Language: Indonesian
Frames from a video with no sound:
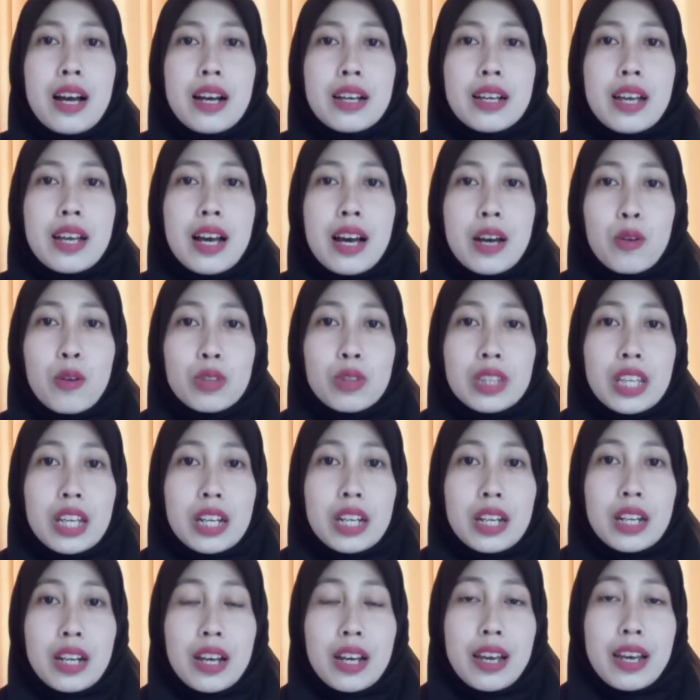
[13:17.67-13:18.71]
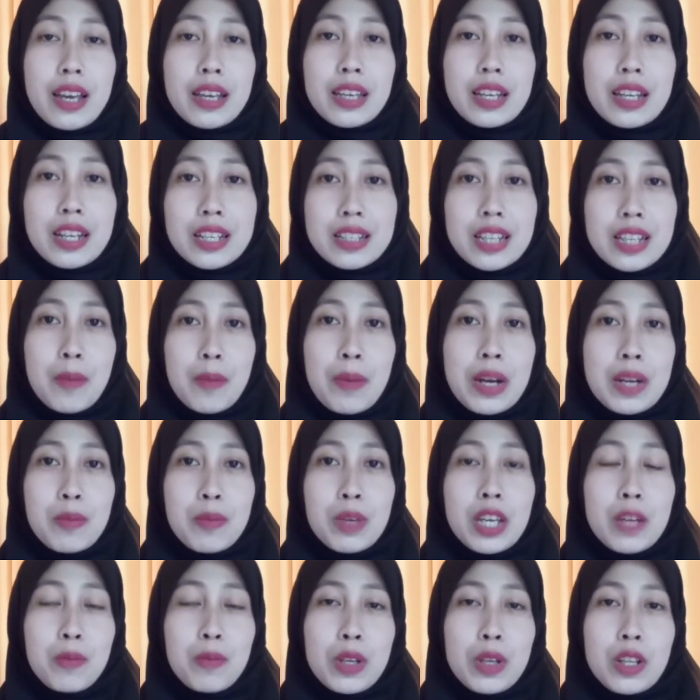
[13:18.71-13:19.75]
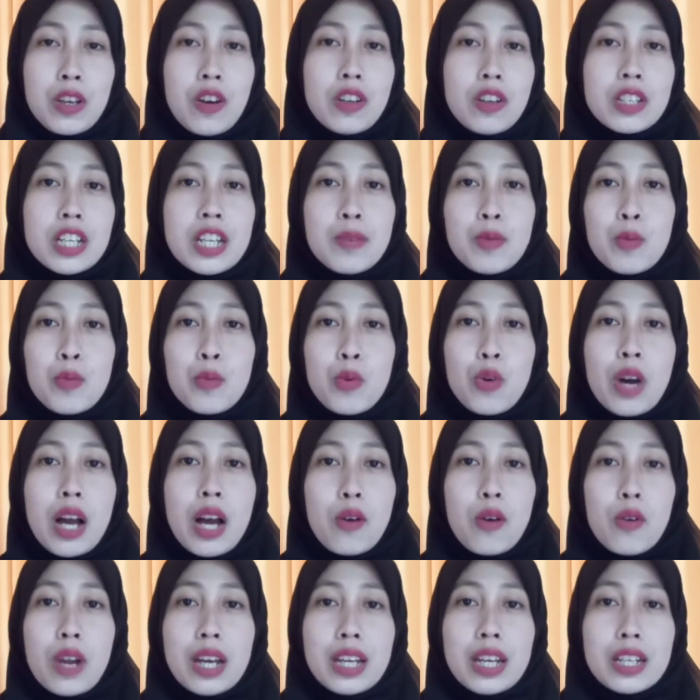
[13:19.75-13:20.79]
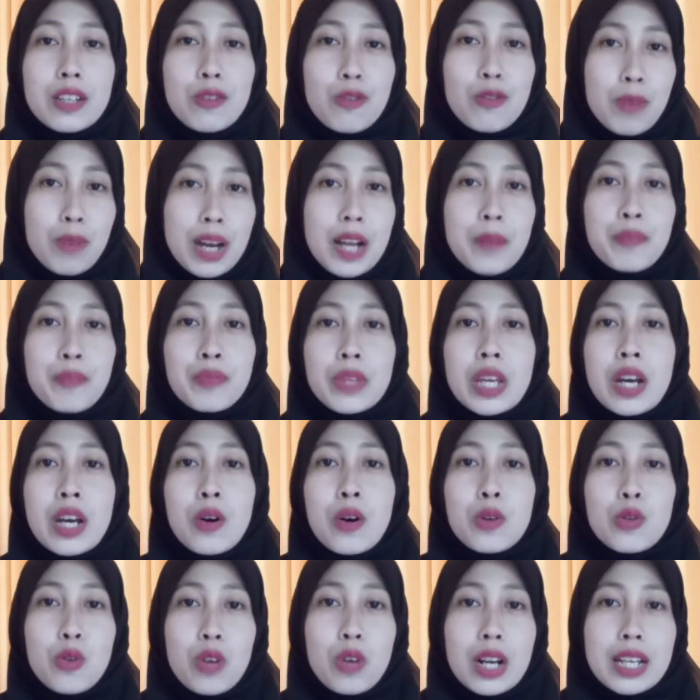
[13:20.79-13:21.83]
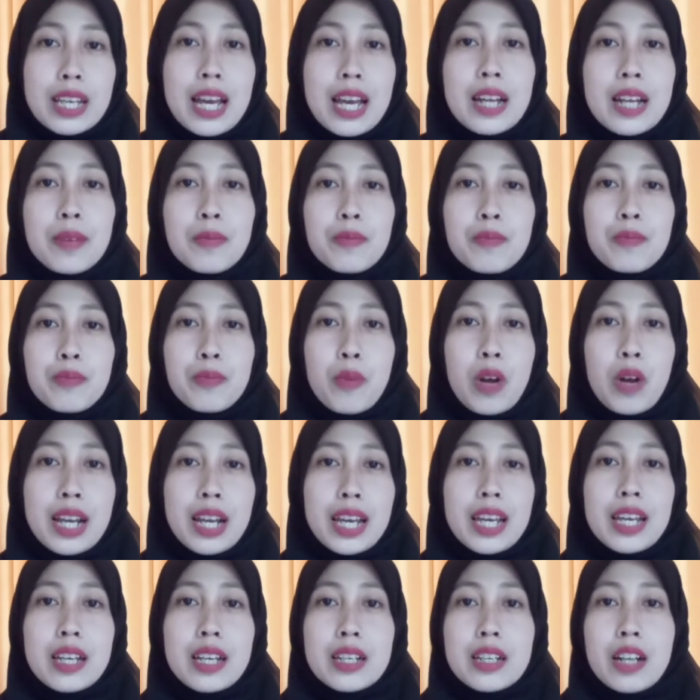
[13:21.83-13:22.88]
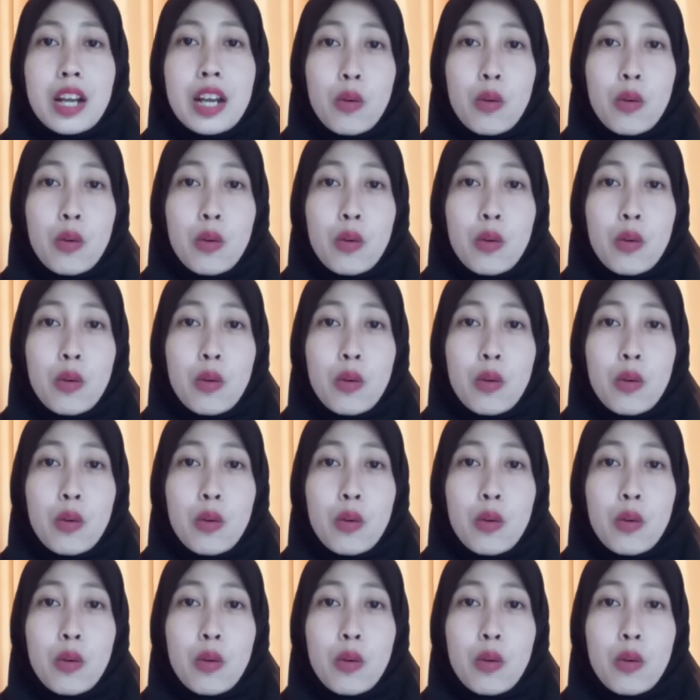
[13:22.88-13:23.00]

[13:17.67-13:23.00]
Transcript: gak rutin kayak gini setiap hari bikin video jadi mumpung aku lagi di rumah untuk kalian boleh eh,